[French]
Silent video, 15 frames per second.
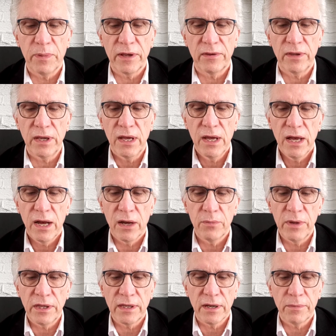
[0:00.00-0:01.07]
passé en
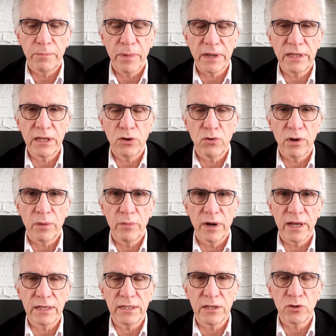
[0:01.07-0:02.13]
mettant particulièrement
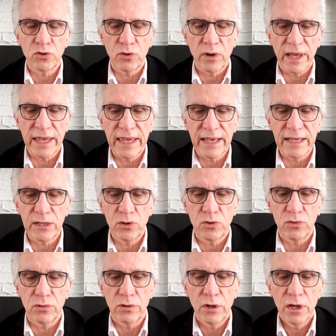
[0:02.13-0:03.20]
l'accent sur la
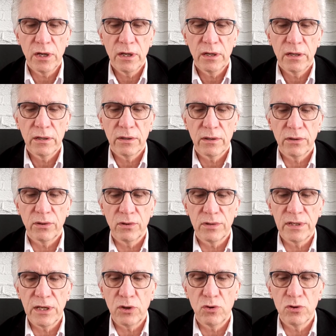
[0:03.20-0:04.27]
guérison de
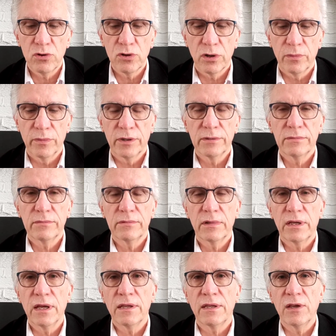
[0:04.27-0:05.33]
ces deux hommes
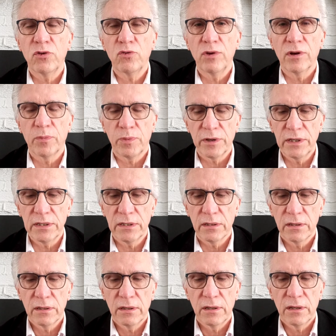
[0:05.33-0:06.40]
qui étaient sous l'emprise
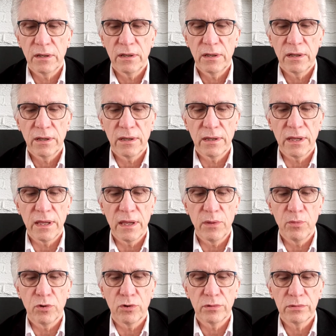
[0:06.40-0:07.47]
des
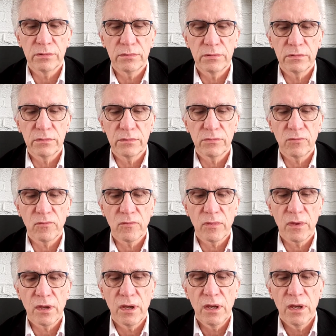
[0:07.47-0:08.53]
démons.
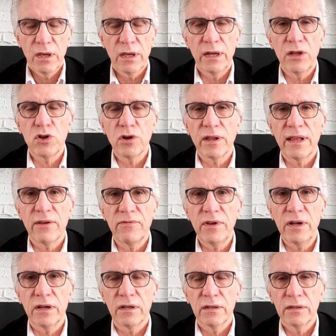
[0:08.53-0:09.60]
Et les gens de la
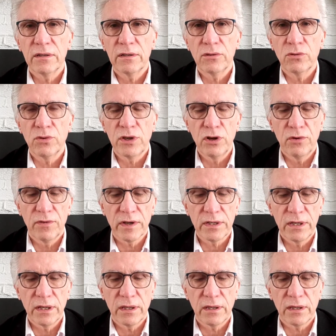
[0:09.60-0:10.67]
ville, nous dit le
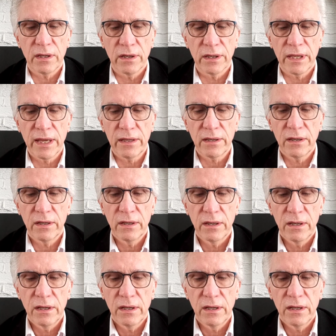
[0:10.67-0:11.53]
verset 34,